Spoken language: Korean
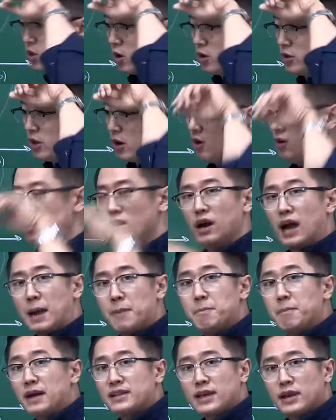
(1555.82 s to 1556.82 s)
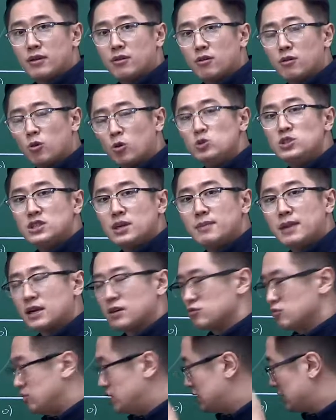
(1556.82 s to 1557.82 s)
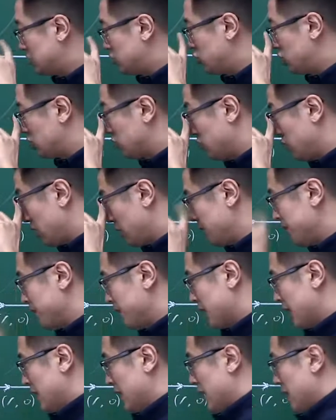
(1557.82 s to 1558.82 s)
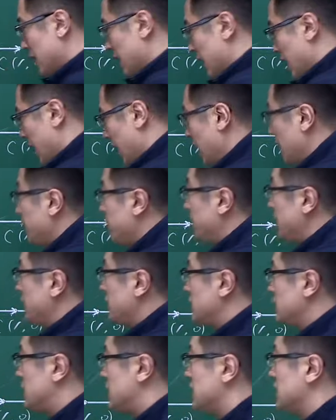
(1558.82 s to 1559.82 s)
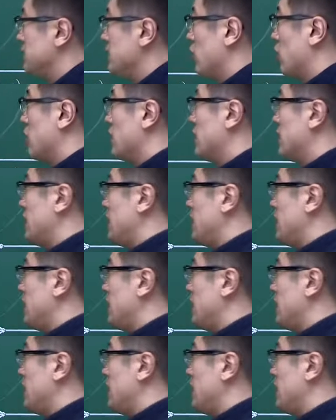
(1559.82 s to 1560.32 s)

전혀 안 받아요. 혼자 막 움직일 수 있고요. AP는 지금 여길